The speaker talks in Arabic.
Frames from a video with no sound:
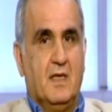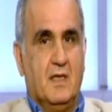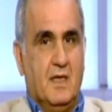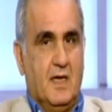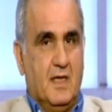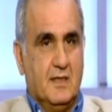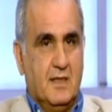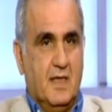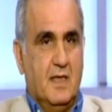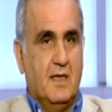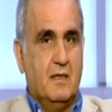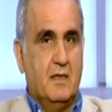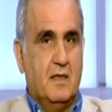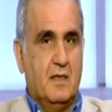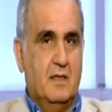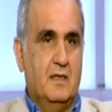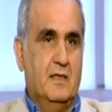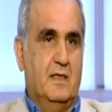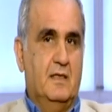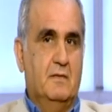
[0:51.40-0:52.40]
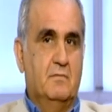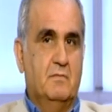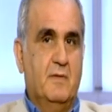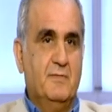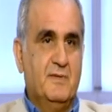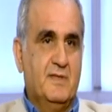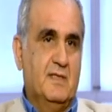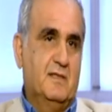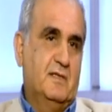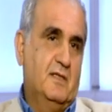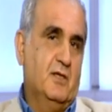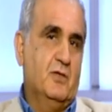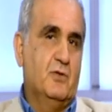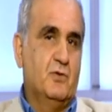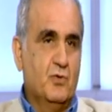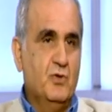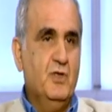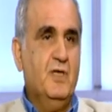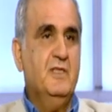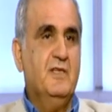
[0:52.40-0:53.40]
يعني لحد هلا يعني ما بصدق
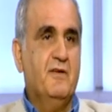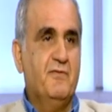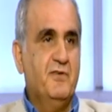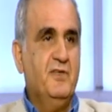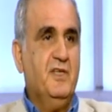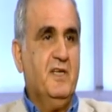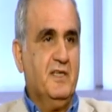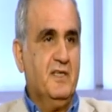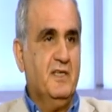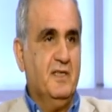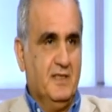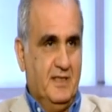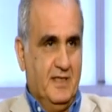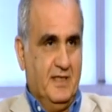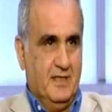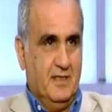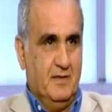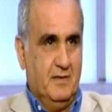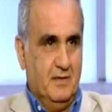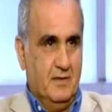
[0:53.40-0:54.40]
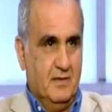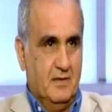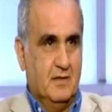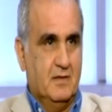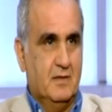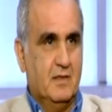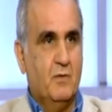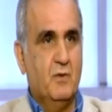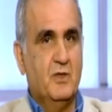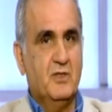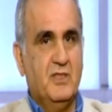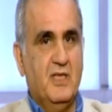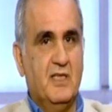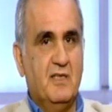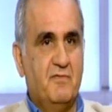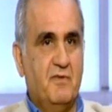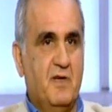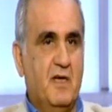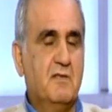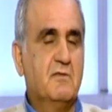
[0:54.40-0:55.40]
انه يحيى في يحكي يعني اول
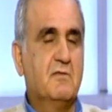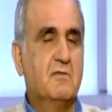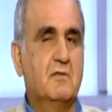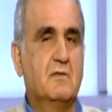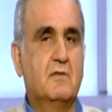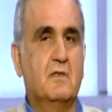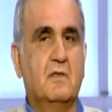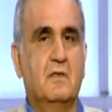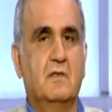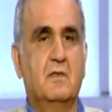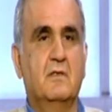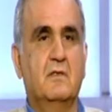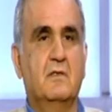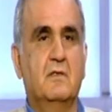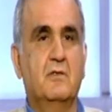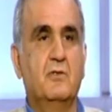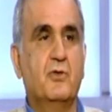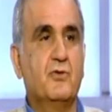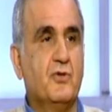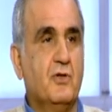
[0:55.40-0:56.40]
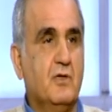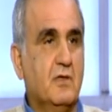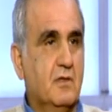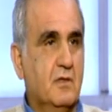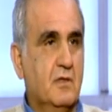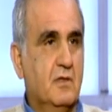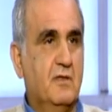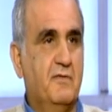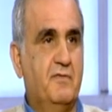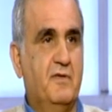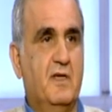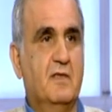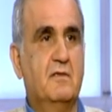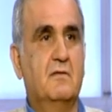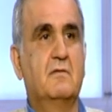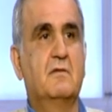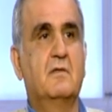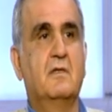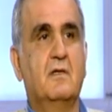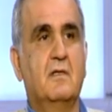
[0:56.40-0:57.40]
شيء انا فقدت آه، نطق آه،
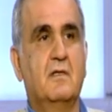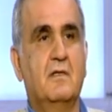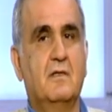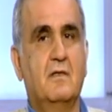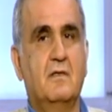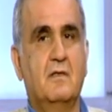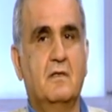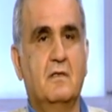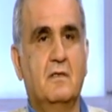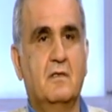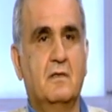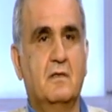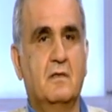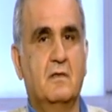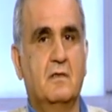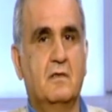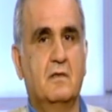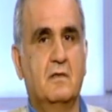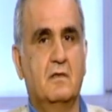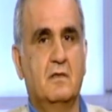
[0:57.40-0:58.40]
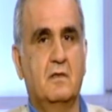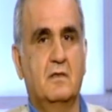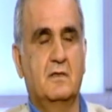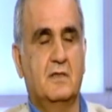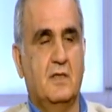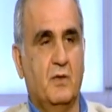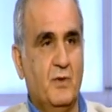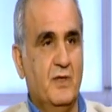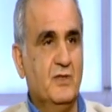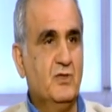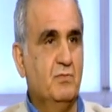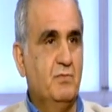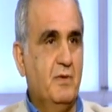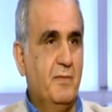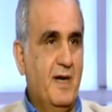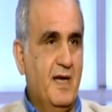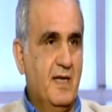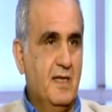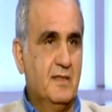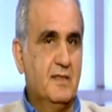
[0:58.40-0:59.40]
فقدت آه،
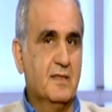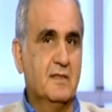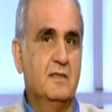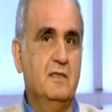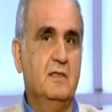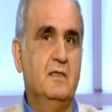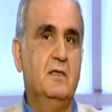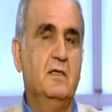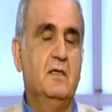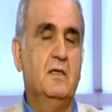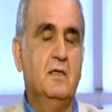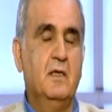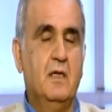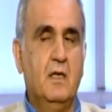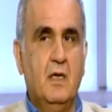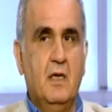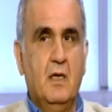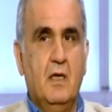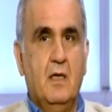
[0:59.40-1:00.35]
التوازن بمحلات كثيره